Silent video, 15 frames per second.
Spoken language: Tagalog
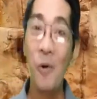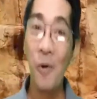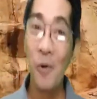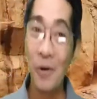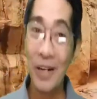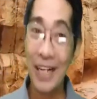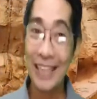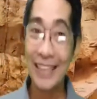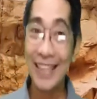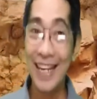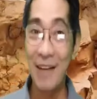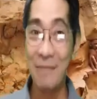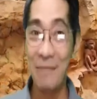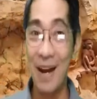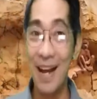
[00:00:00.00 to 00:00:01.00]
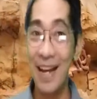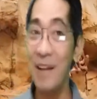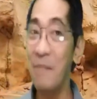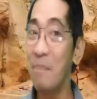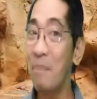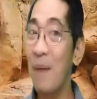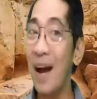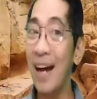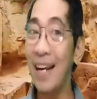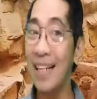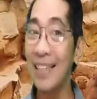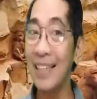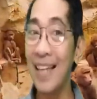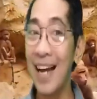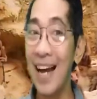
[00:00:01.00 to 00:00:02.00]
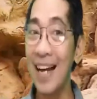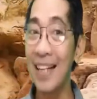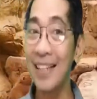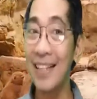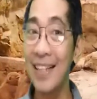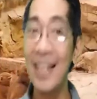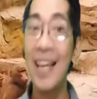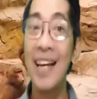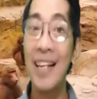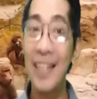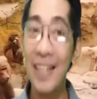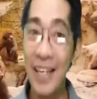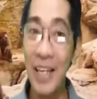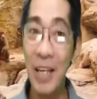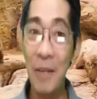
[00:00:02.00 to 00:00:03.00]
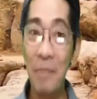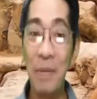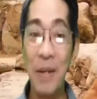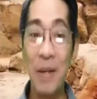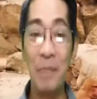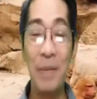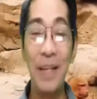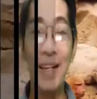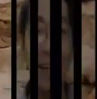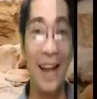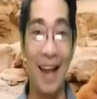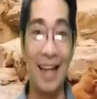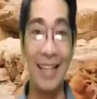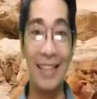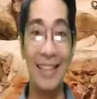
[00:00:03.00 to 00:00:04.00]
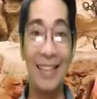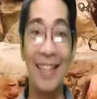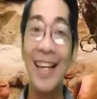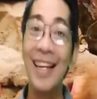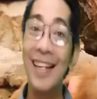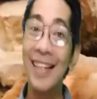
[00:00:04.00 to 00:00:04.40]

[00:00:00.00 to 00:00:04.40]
Oras na naman para sa ating EPP class.